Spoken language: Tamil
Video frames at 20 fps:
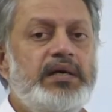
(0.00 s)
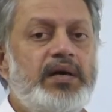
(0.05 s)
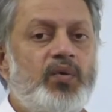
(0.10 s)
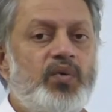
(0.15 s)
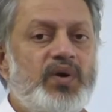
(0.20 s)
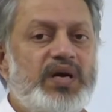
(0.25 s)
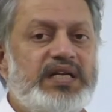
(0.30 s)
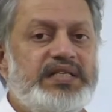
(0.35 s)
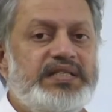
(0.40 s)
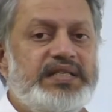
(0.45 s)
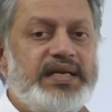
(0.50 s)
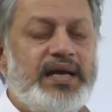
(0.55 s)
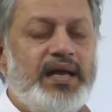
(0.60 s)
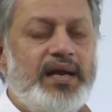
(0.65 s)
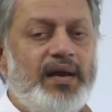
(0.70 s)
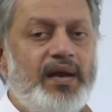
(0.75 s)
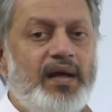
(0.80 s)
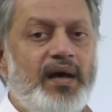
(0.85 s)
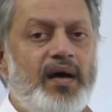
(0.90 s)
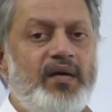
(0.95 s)

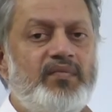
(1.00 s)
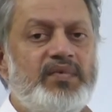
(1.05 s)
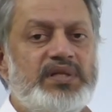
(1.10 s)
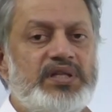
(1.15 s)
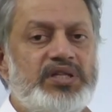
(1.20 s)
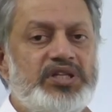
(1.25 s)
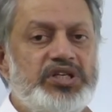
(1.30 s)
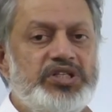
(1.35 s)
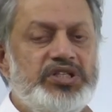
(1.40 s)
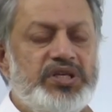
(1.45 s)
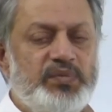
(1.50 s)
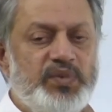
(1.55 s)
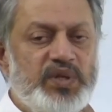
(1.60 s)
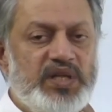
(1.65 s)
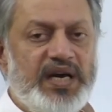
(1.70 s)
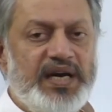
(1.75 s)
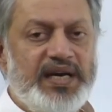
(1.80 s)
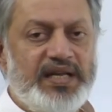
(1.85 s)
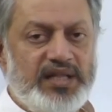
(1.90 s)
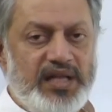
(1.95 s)
உணர்ச்சிகள்லாம் வந்து
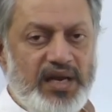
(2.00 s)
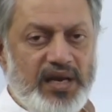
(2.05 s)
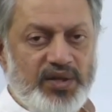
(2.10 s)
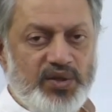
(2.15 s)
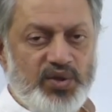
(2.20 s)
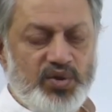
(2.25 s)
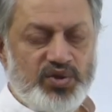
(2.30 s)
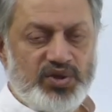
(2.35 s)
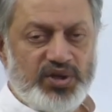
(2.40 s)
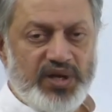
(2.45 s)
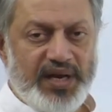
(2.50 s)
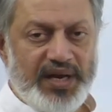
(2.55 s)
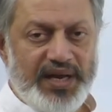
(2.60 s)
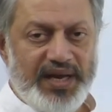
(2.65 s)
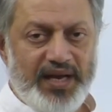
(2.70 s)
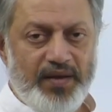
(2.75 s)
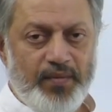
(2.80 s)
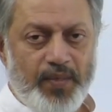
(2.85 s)
சமுதாயத்திலேருந்தும் சரி